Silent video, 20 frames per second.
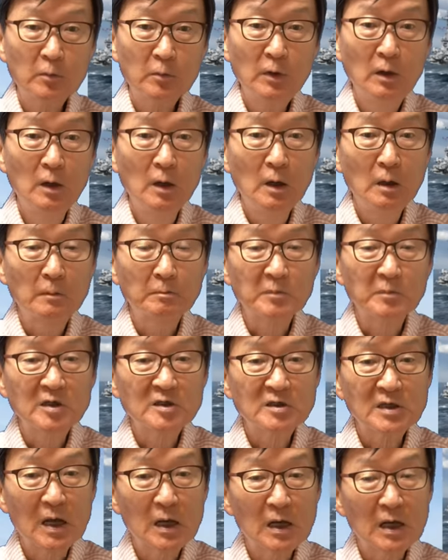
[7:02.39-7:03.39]
불,
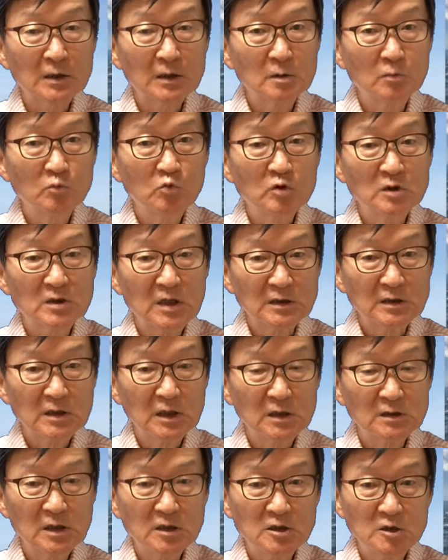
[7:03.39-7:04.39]
미사일 같은
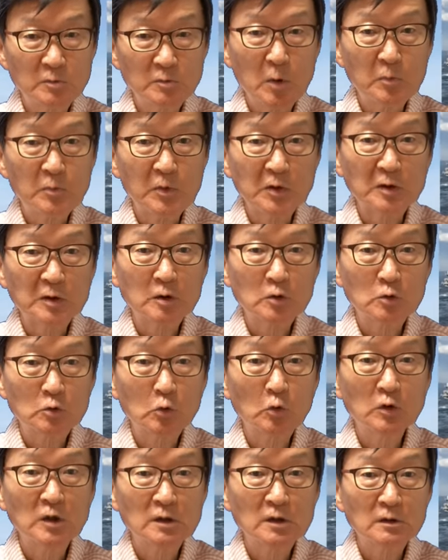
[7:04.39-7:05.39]
무기장치한데 10억 불 이렇게
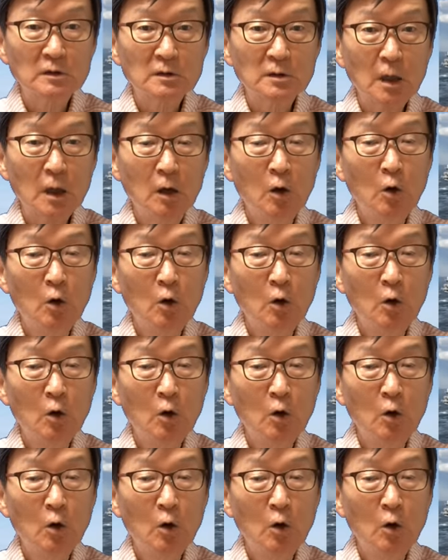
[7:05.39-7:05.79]
돈이 드는데